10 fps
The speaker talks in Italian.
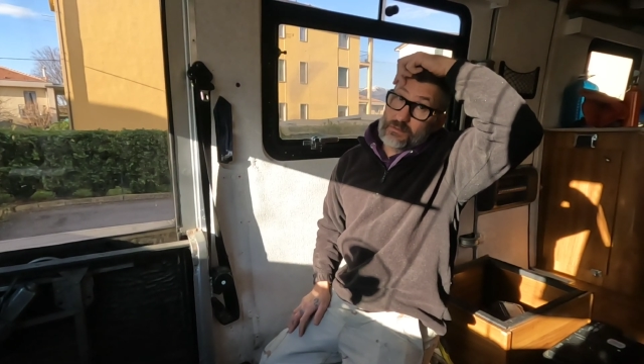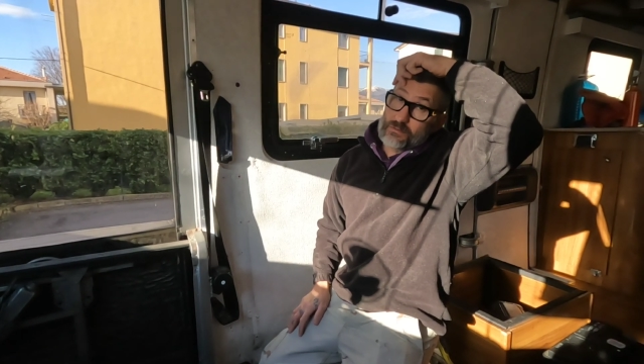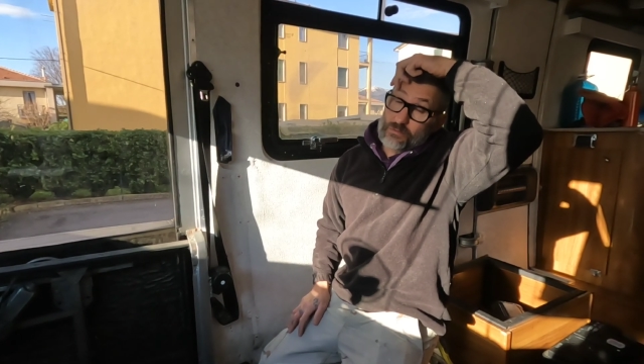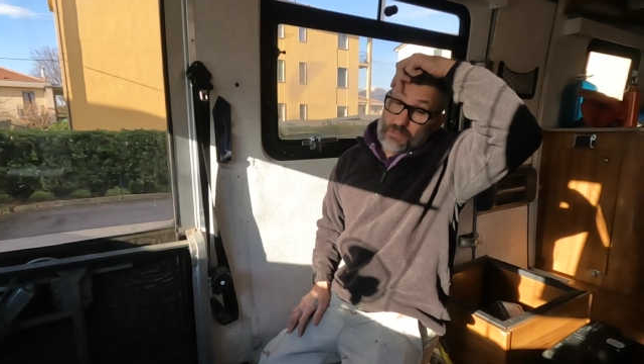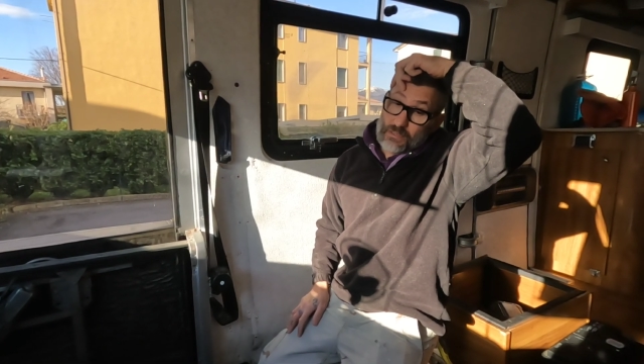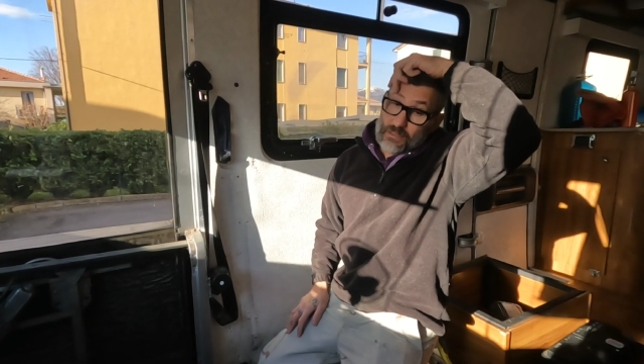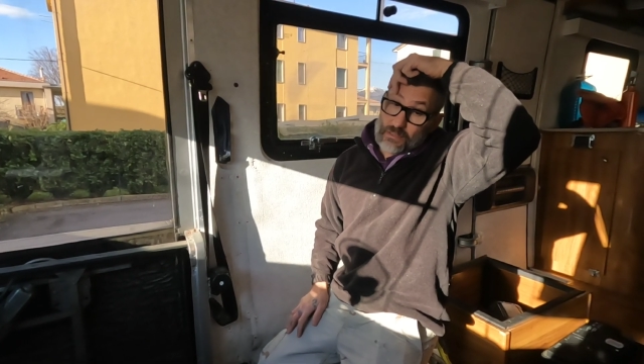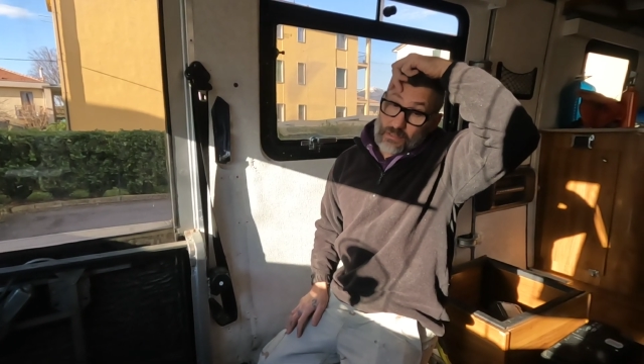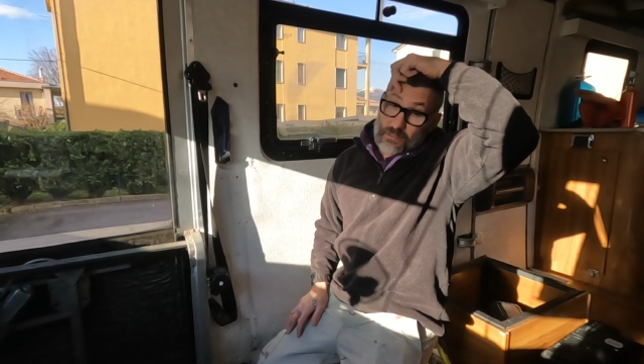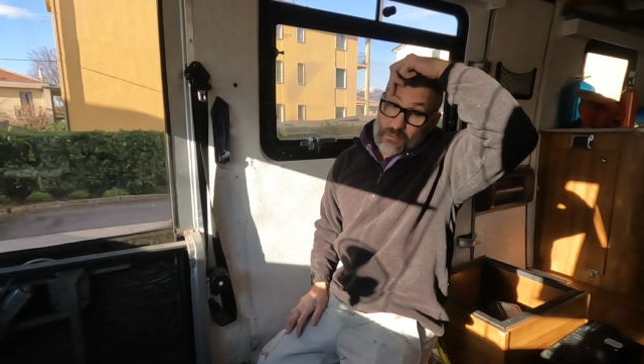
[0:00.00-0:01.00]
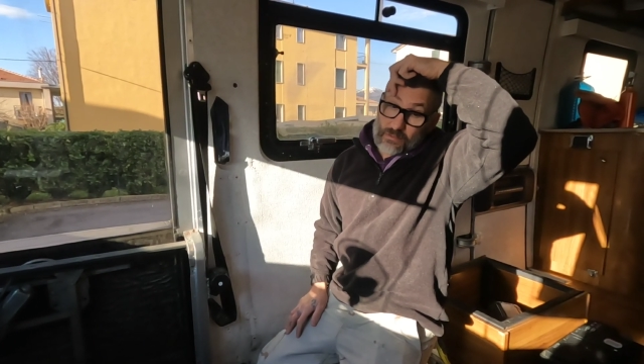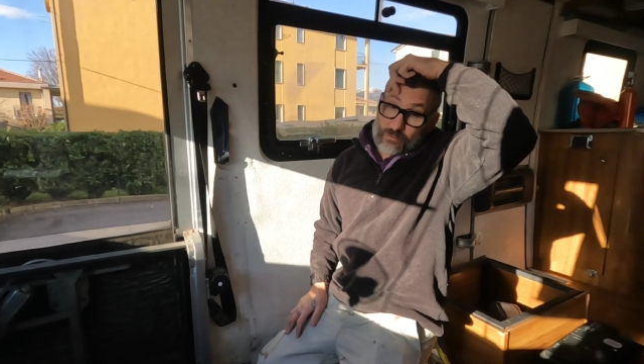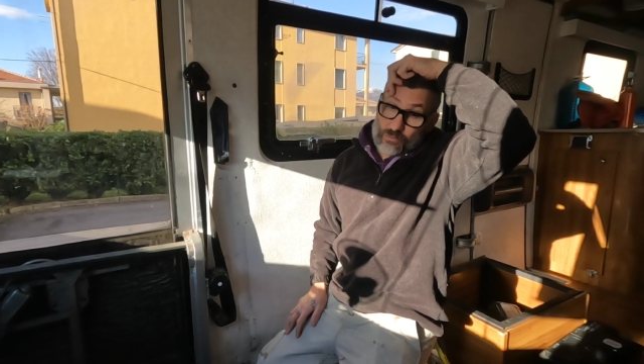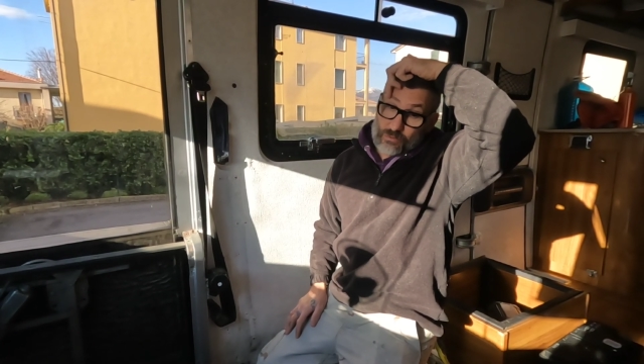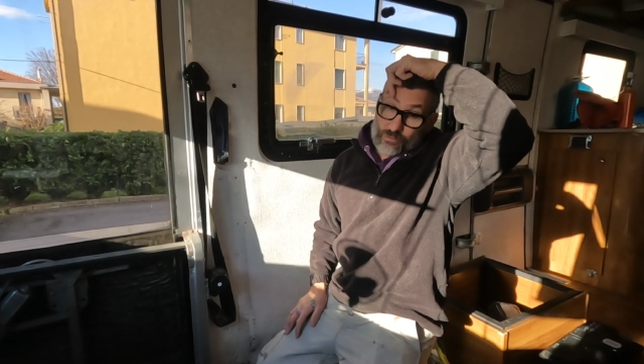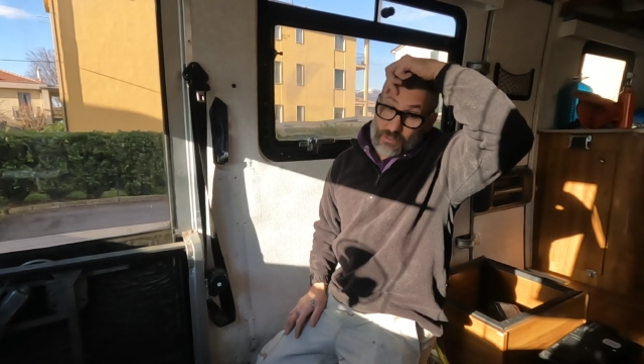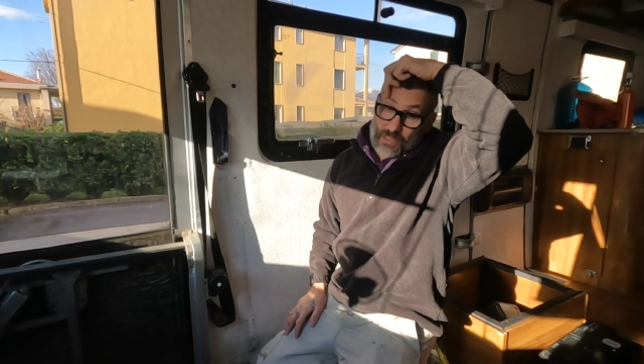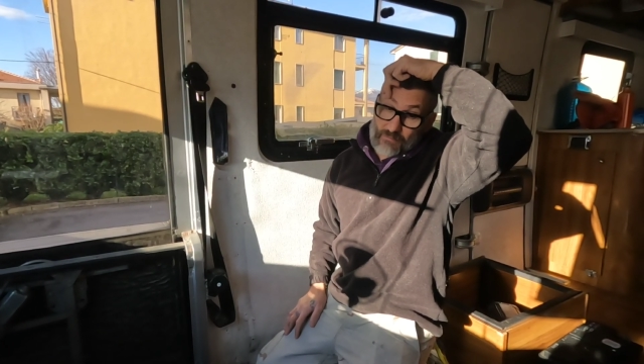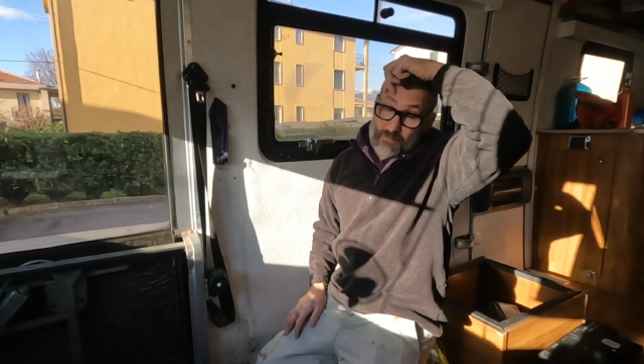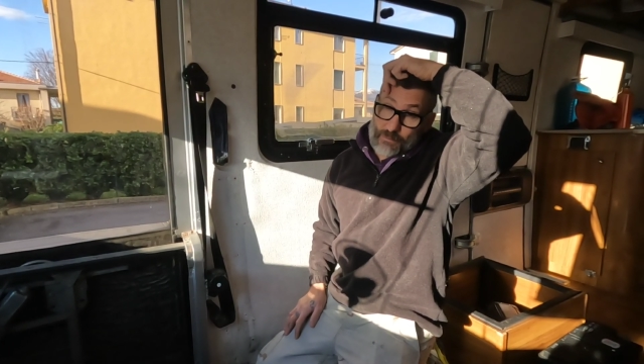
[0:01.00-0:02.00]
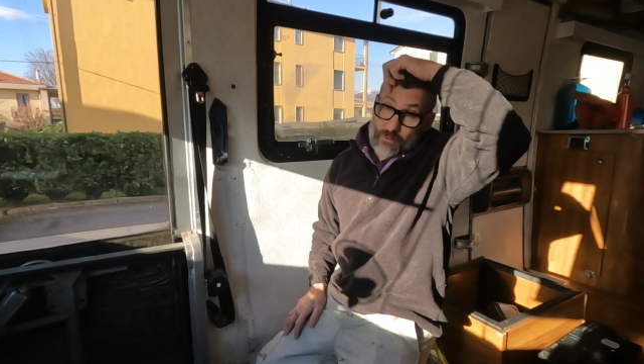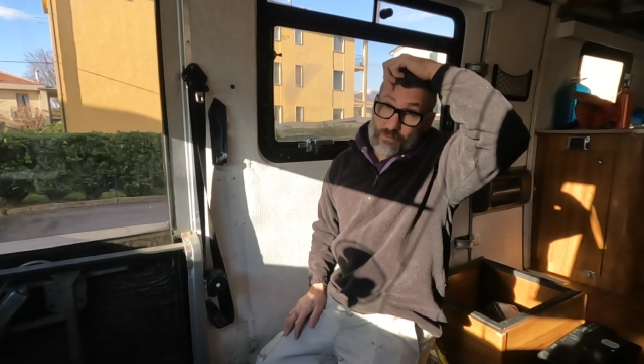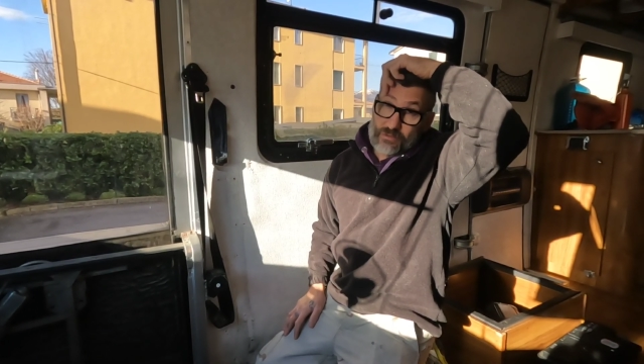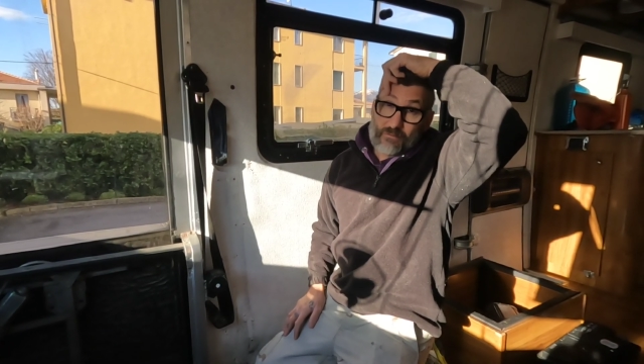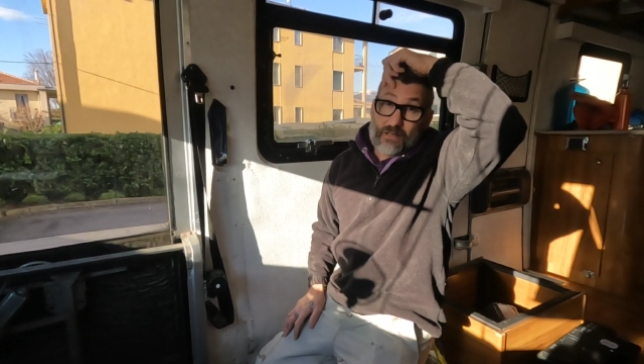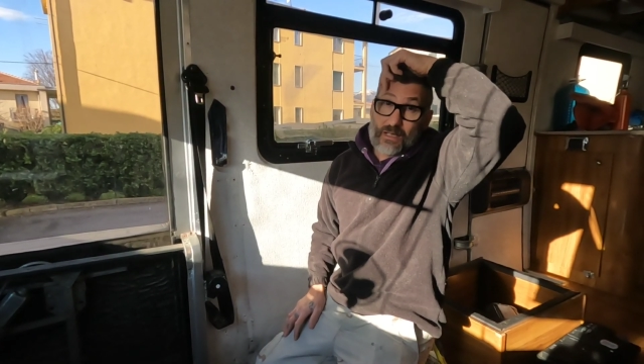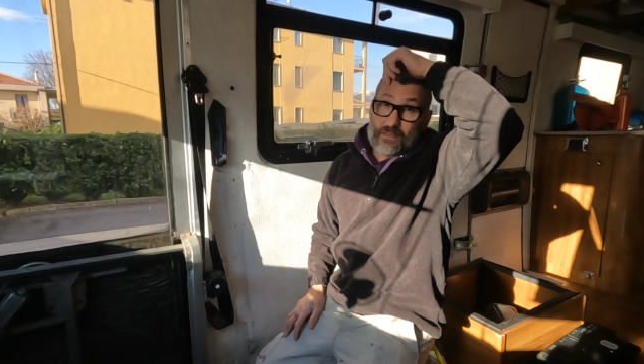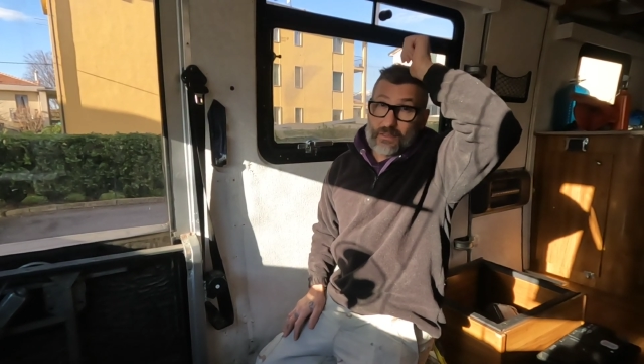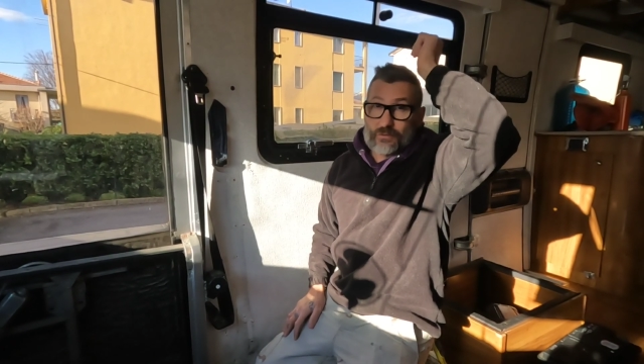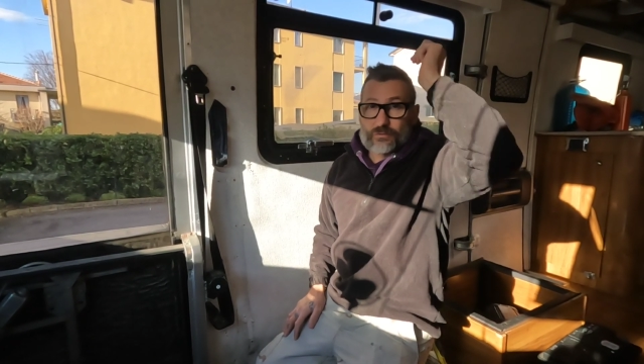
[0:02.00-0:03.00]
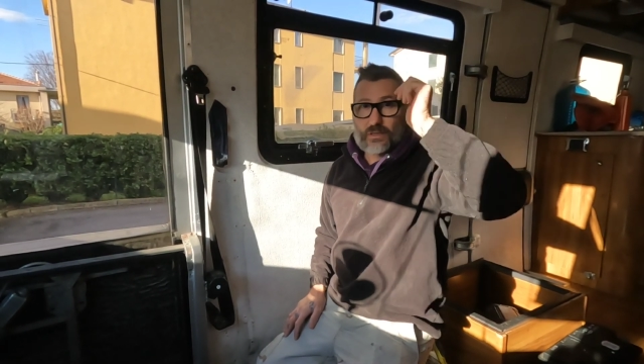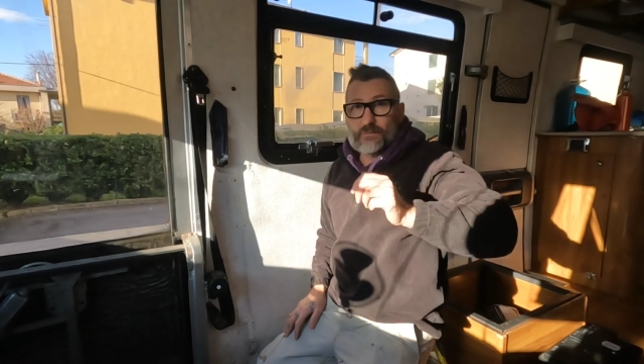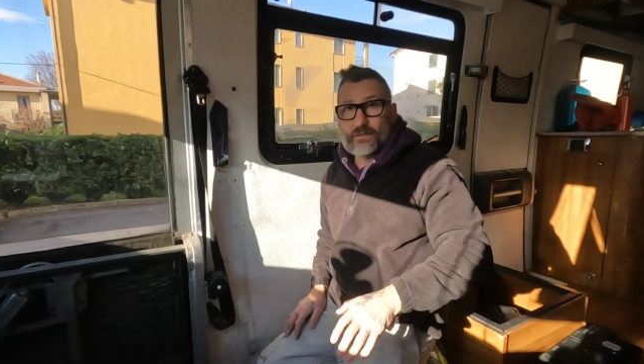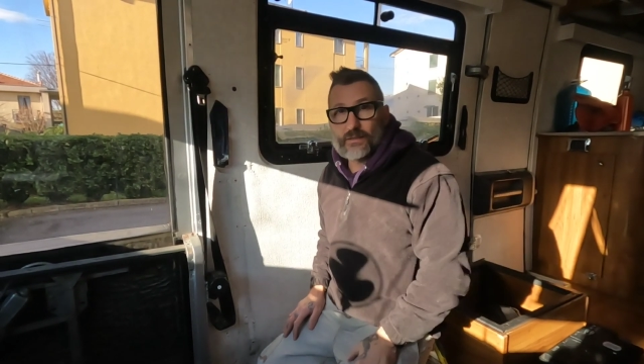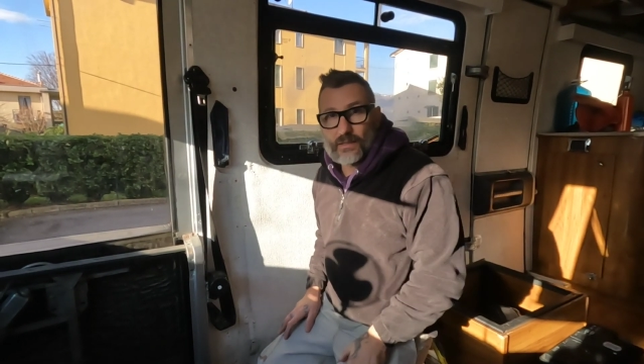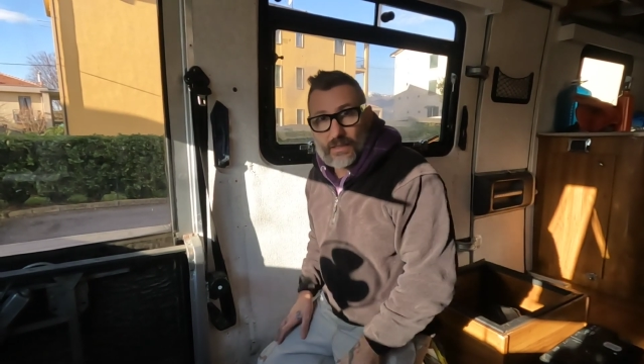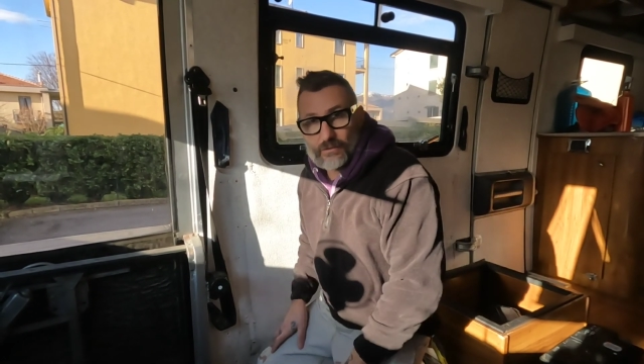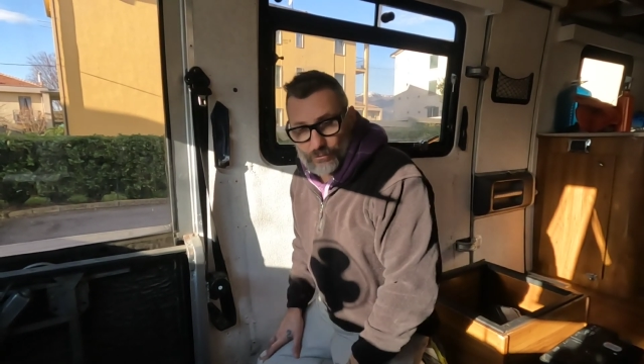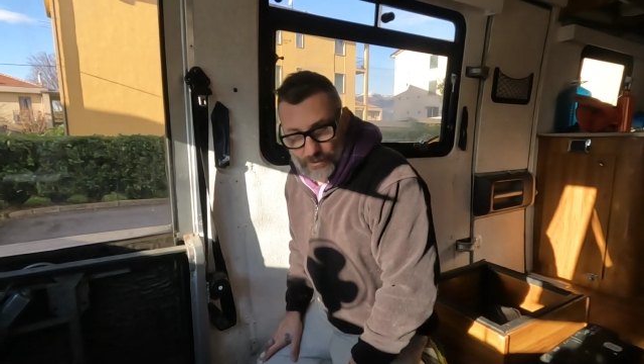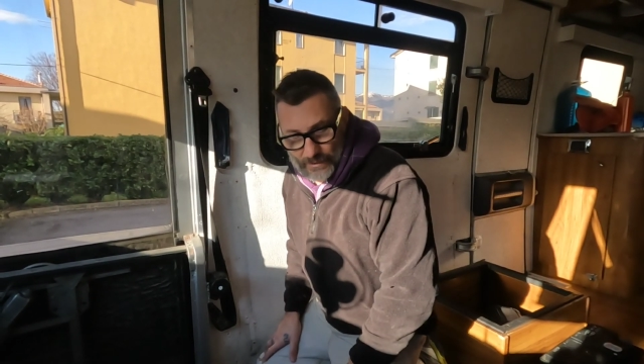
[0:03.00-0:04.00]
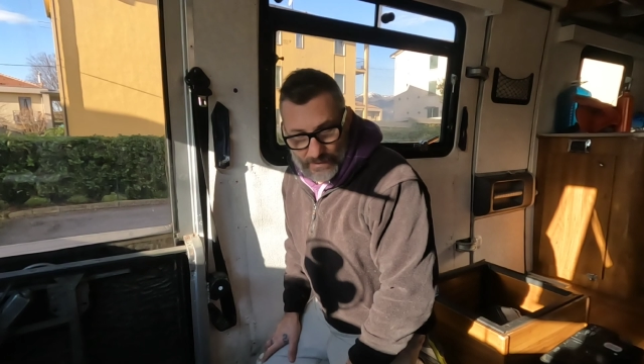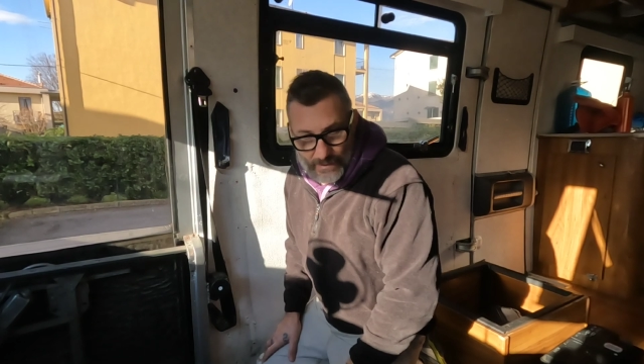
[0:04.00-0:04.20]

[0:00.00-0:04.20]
sul, sul, sui cavi per conservarli e giustamente ha ragione.